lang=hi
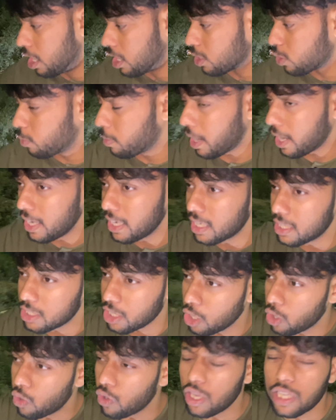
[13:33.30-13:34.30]
तो भाई
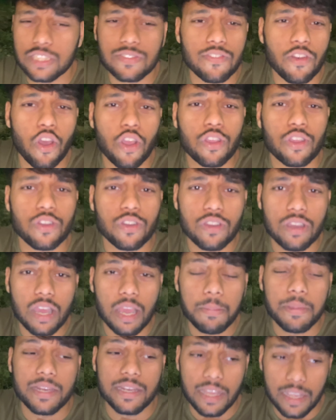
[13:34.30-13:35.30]
चलो इस ब्लॉग को
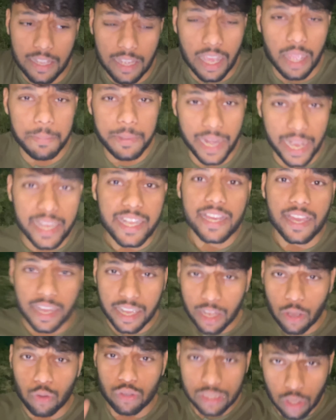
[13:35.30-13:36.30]
अभी अभी एंड नहीं कर
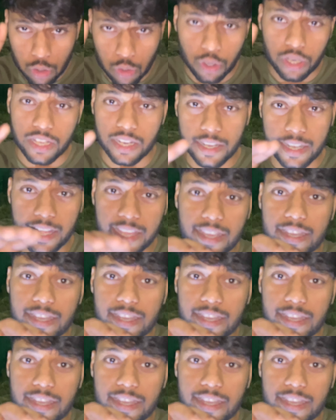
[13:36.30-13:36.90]
रहे रुक जाओ ठीक